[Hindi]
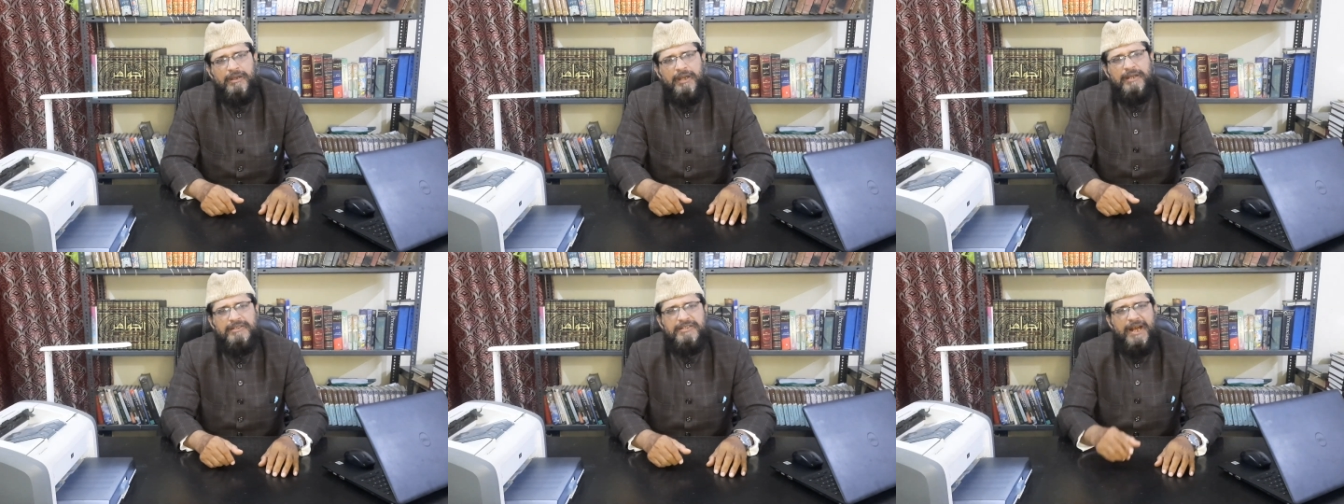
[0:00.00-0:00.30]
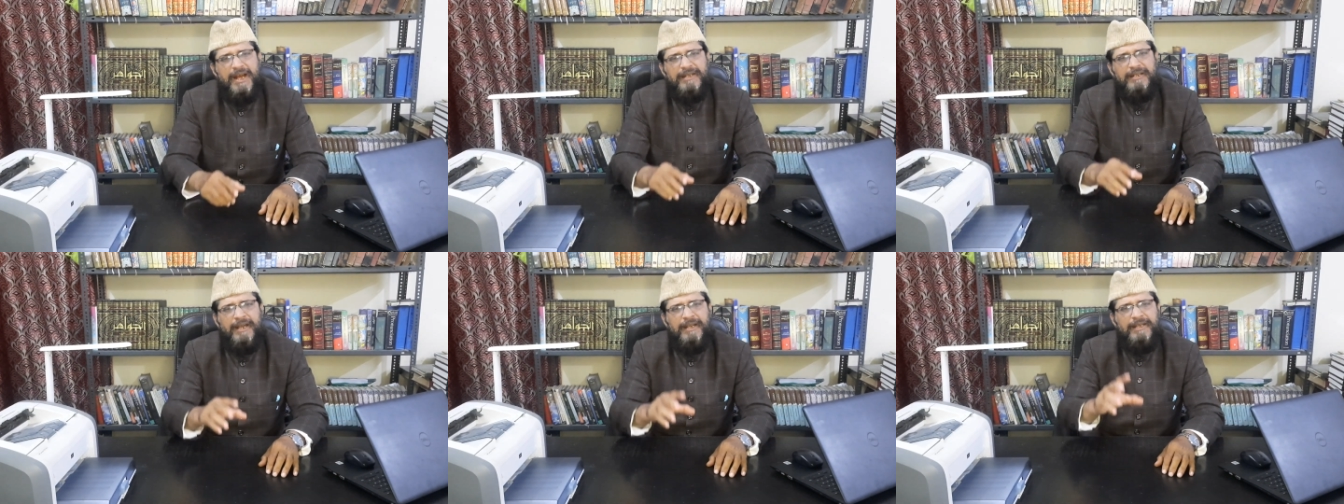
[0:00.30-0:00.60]

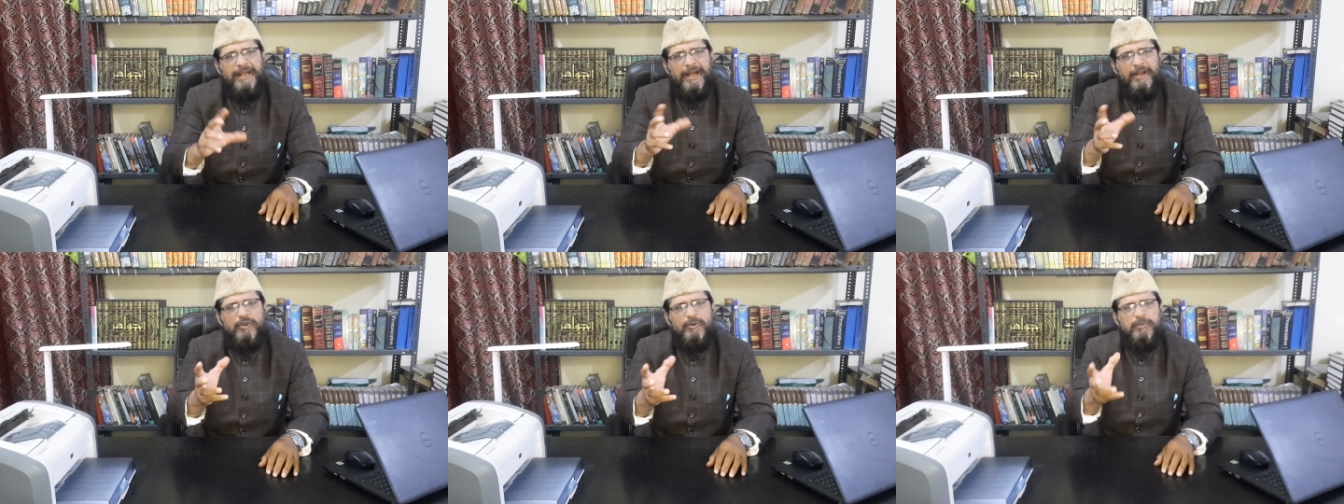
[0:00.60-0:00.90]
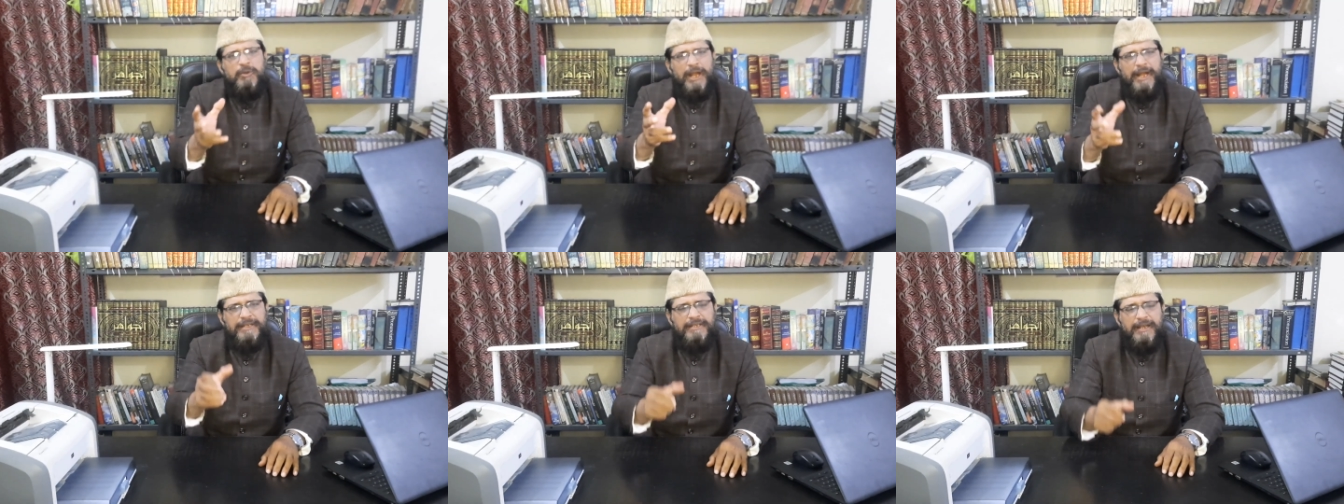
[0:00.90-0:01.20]
इंसान अल्लाह को
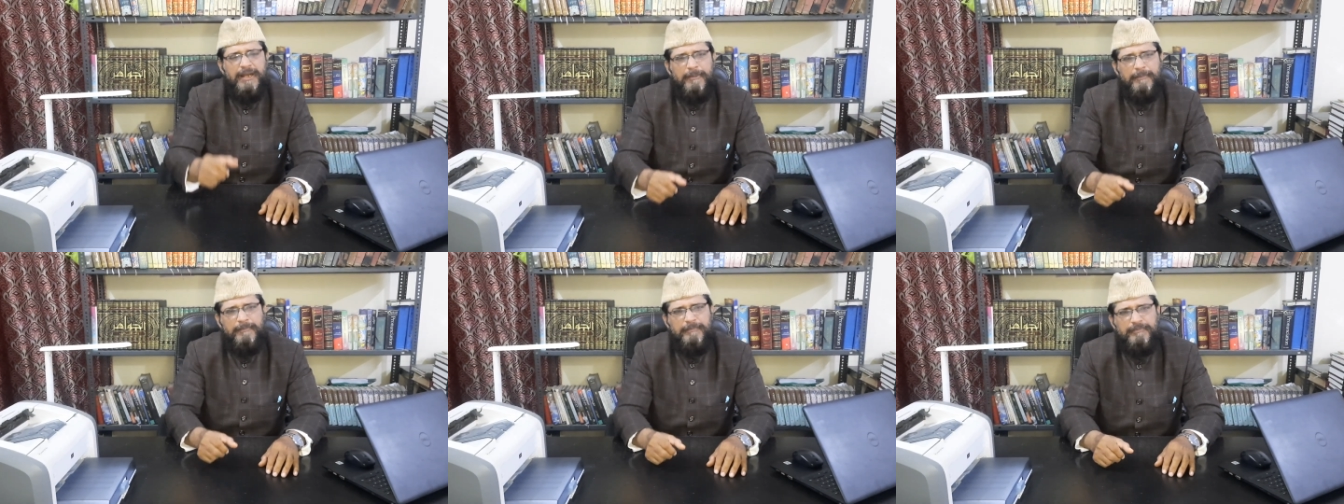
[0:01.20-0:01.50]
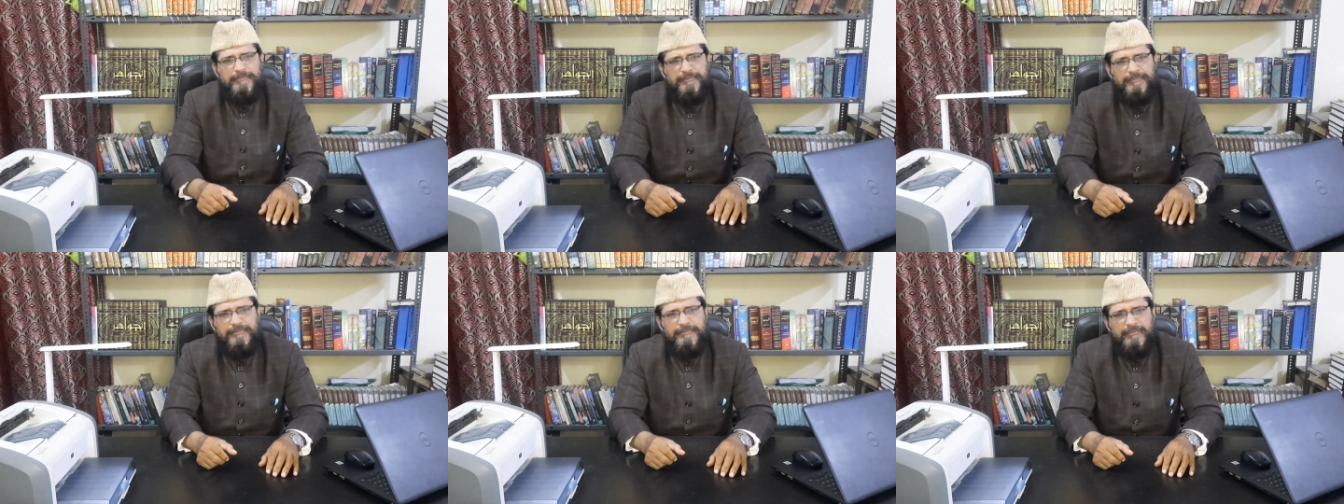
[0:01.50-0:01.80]
भुला दिया
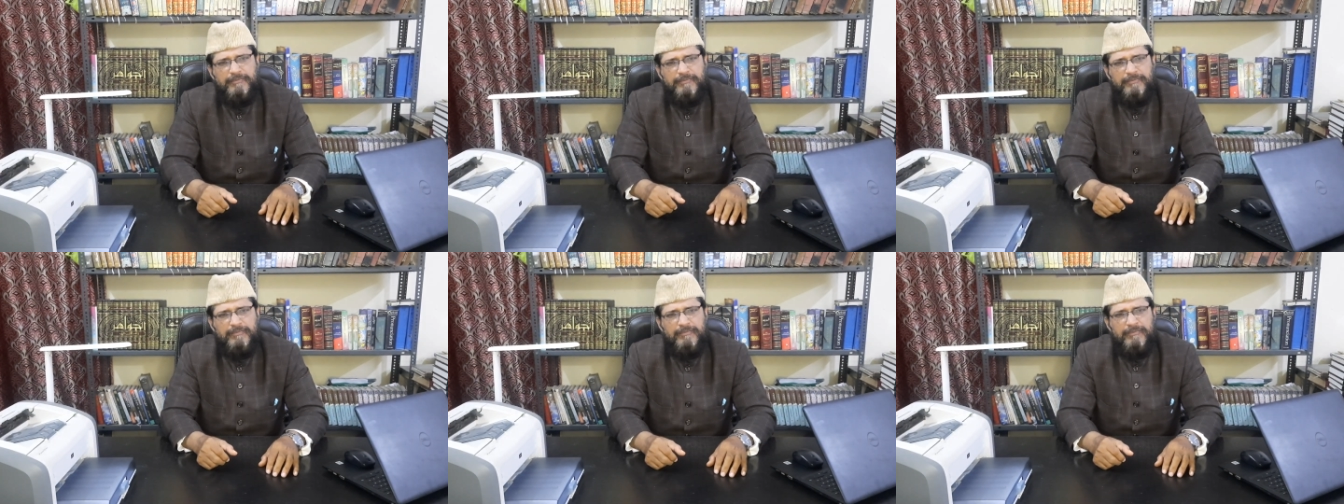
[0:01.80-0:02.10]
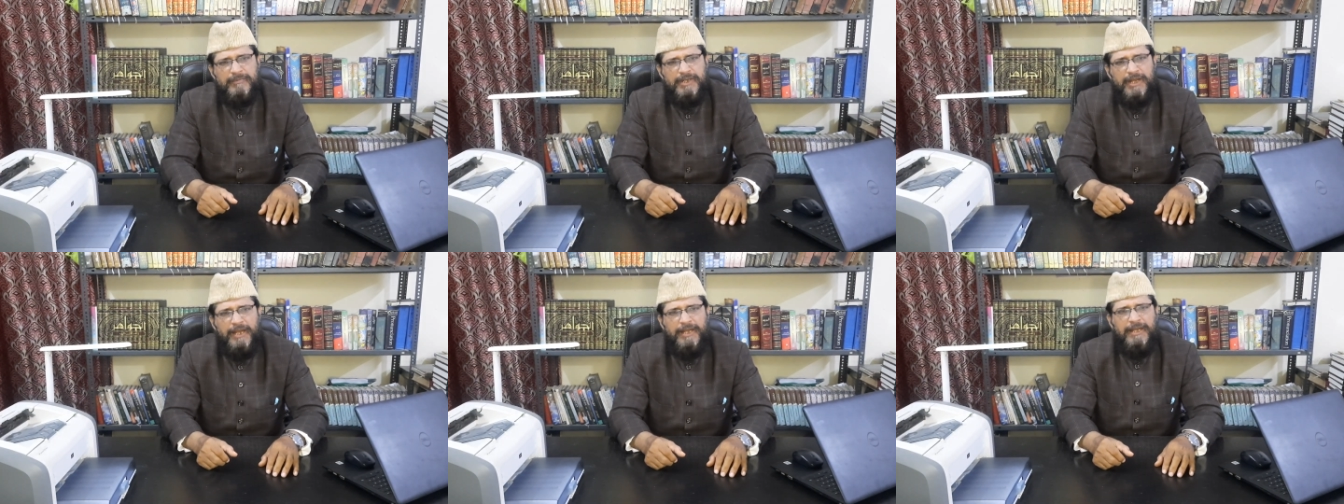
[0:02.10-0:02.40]

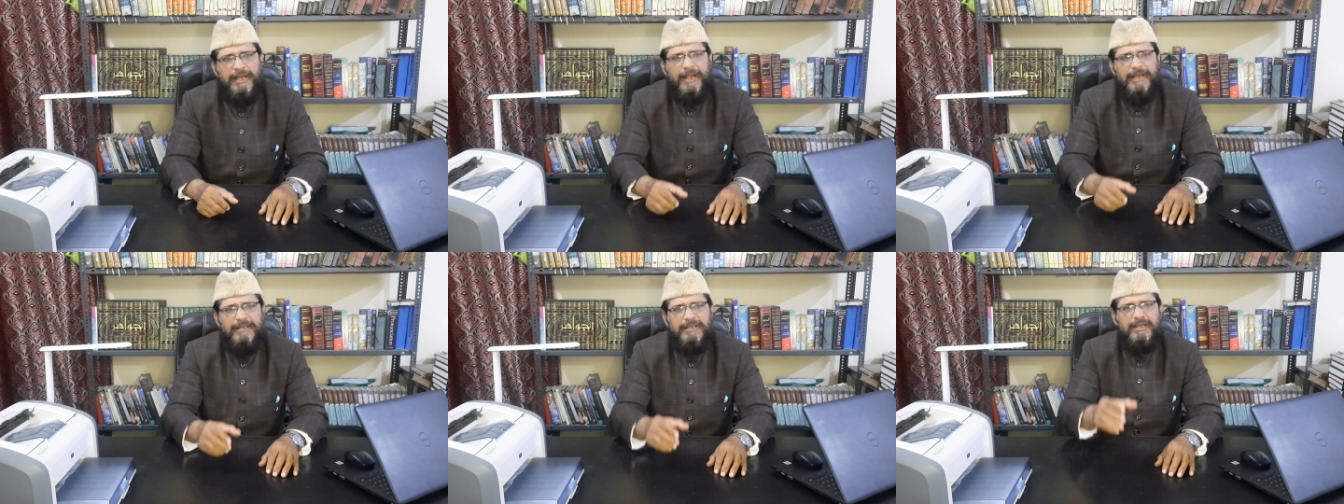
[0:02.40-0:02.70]
अल्लाह